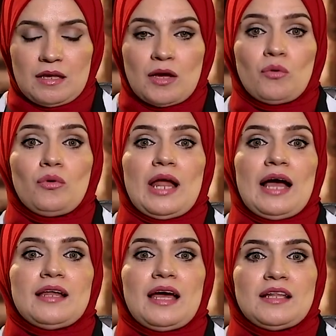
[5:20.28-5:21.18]
يقول
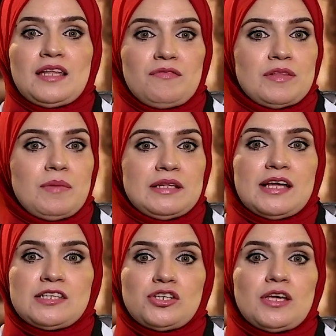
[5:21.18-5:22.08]
عنها ديفيد
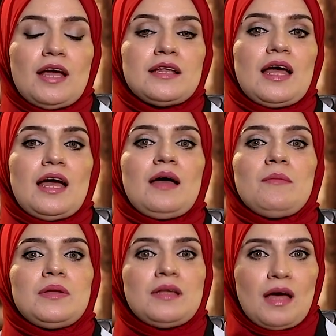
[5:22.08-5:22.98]
بلداتشي أنها
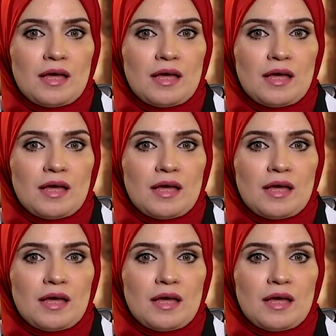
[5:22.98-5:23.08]
من